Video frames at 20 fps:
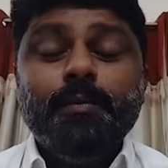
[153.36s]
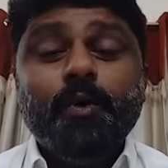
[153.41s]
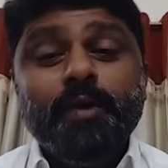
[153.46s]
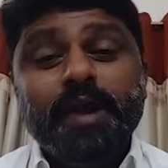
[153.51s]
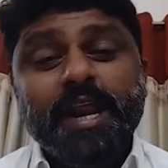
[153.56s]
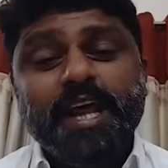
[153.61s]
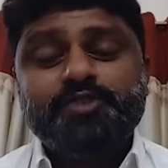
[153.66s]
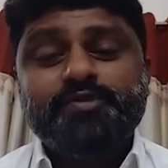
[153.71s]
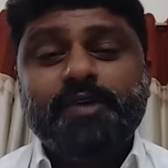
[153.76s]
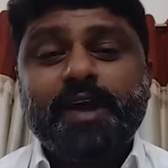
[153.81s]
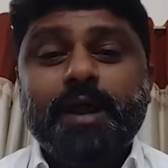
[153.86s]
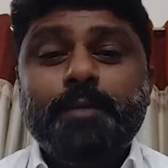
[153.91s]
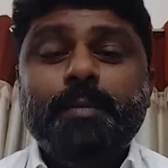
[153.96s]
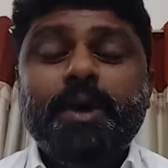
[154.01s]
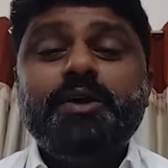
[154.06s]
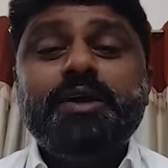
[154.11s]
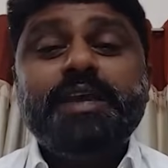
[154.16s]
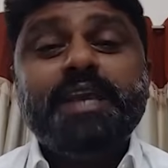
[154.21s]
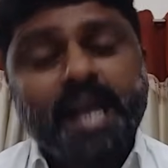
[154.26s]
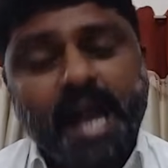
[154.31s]

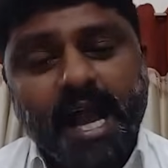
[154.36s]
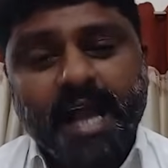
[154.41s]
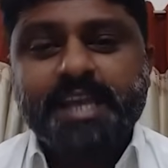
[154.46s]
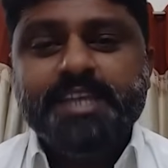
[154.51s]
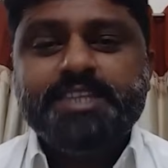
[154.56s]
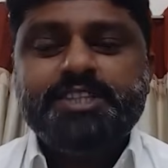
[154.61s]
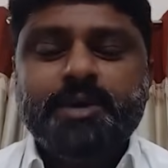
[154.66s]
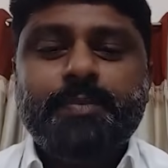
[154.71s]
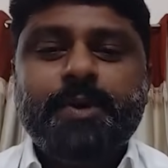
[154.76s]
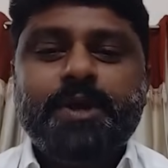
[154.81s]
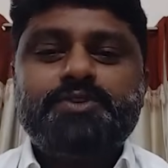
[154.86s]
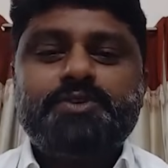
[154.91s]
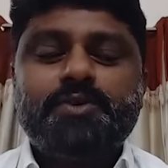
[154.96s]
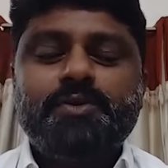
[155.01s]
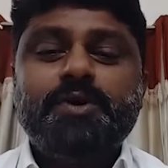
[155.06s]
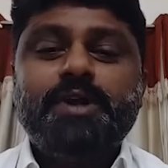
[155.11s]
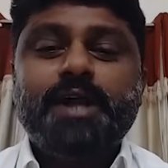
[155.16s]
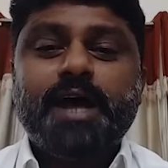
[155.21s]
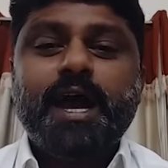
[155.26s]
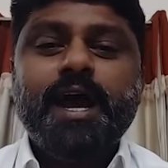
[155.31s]
భువనేశ్వరమ్మను ఇంకా
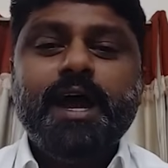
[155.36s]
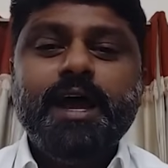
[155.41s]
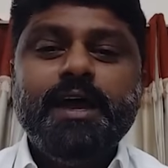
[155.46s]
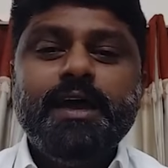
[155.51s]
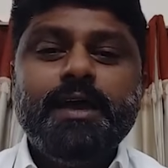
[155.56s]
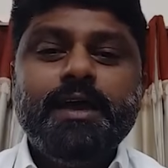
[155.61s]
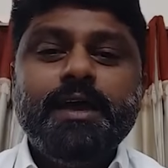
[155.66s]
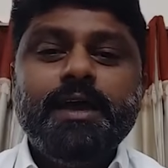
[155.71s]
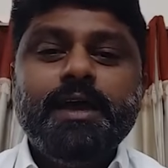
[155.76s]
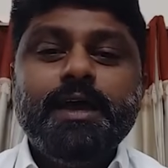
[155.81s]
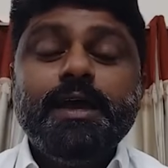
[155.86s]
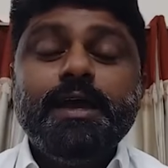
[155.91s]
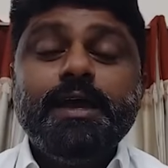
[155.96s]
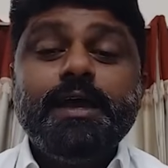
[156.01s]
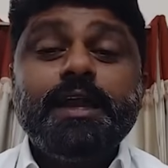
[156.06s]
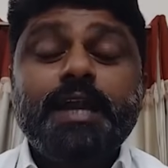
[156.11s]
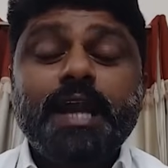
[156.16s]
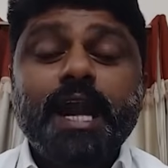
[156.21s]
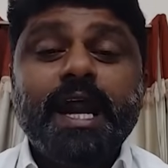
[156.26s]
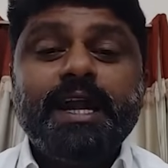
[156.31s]
కించపరుచుకుంటా
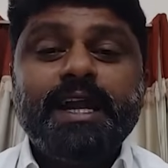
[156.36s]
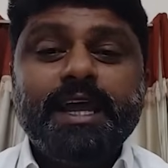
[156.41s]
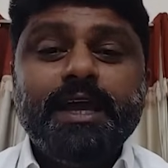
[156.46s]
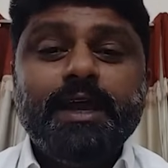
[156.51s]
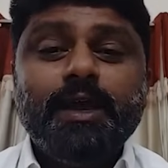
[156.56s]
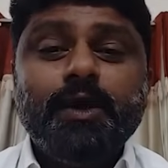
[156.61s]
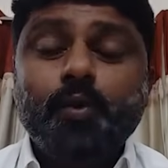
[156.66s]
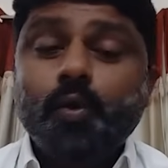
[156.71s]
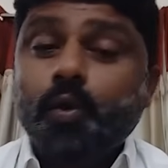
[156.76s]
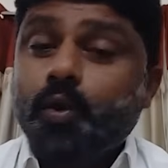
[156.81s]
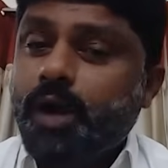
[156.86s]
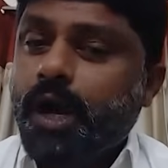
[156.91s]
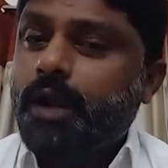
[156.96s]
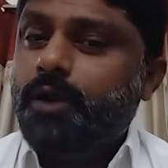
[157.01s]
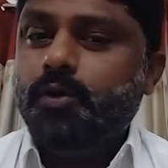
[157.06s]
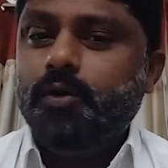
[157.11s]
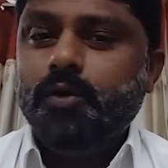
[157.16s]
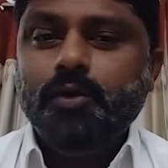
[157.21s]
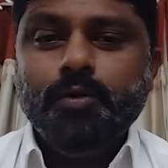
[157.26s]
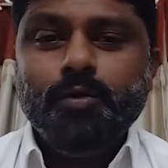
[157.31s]
ఇట్లాంటి
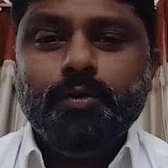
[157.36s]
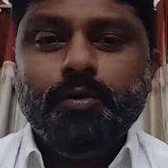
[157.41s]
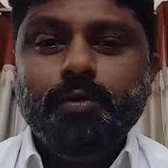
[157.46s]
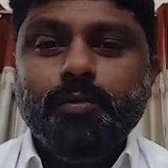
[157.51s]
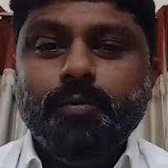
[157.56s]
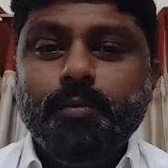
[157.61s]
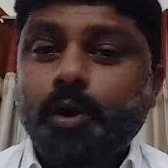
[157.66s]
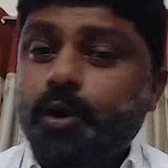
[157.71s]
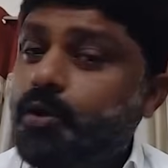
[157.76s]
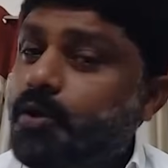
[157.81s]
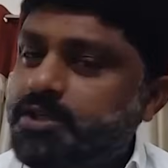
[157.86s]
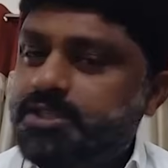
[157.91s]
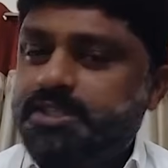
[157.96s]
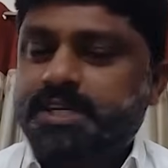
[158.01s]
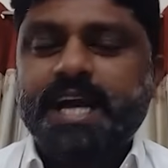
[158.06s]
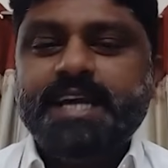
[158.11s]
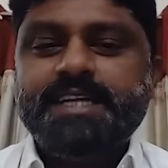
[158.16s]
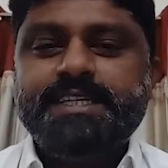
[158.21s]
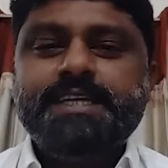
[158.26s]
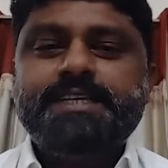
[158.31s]
కుక్కలు మరుగుడు
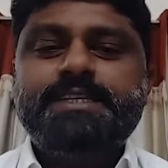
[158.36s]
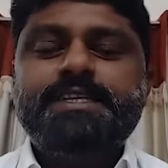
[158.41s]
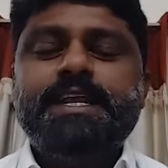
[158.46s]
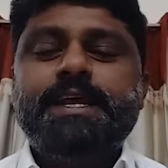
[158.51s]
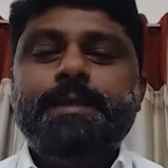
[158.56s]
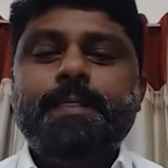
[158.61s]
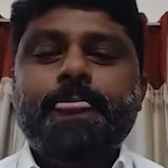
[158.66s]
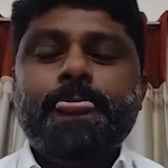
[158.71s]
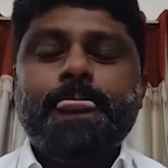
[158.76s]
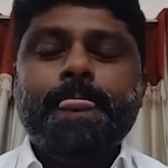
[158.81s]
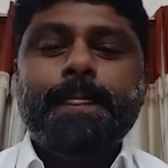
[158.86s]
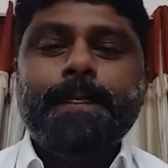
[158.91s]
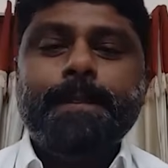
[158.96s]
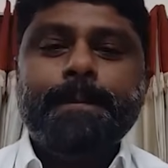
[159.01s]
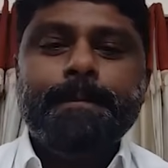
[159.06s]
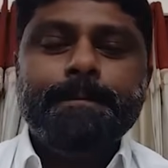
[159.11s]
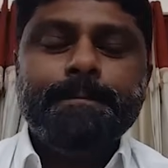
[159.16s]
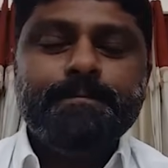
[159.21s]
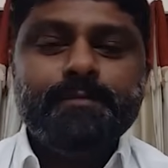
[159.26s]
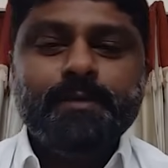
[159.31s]
స్టార్ట్ చేసినాయి
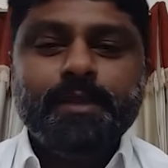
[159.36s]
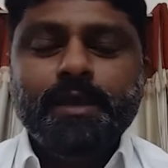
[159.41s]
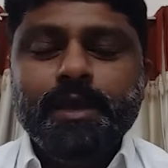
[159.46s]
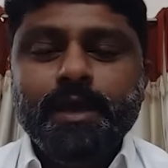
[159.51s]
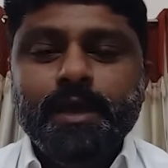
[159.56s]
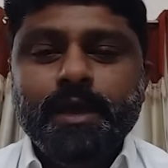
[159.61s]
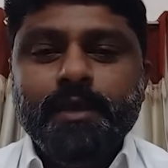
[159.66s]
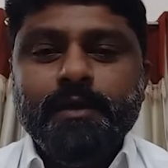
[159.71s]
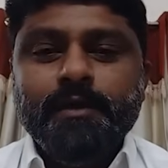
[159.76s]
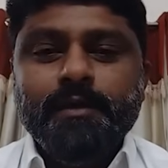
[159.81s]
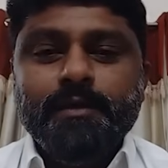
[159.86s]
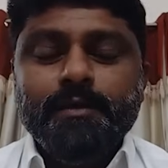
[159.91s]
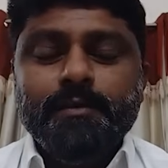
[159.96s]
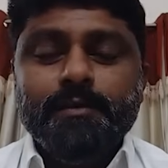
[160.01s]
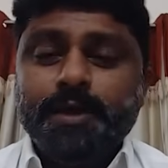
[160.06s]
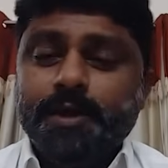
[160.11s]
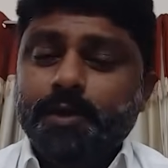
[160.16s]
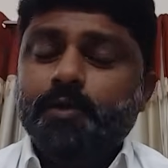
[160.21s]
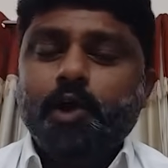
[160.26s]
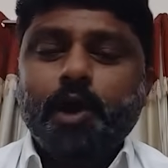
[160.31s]

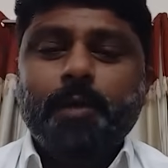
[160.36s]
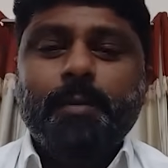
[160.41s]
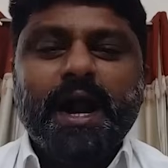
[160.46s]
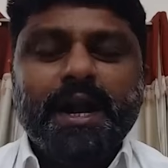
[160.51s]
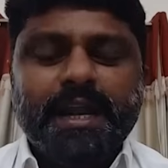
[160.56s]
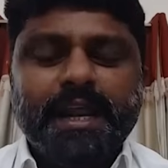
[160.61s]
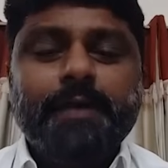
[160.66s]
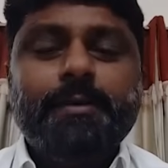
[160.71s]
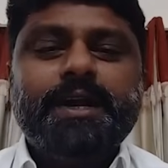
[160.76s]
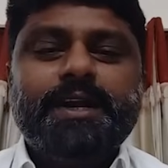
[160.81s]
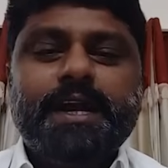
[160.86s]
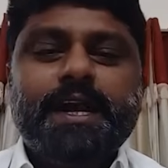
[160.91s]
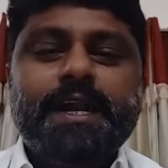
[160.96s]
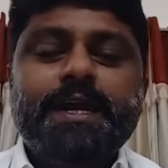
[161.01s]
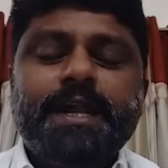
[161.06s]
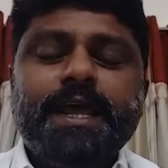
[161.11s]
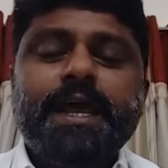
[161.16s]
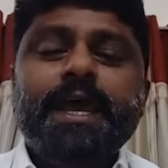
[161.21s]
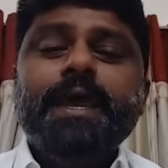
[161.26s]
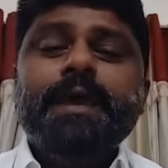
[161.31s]
వీడు ఇంకో మాట
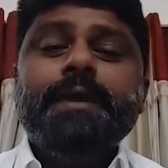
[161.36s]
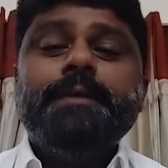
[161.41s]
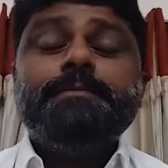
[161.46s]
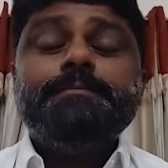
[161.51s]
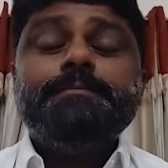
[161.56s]
ఏమంటాడంటే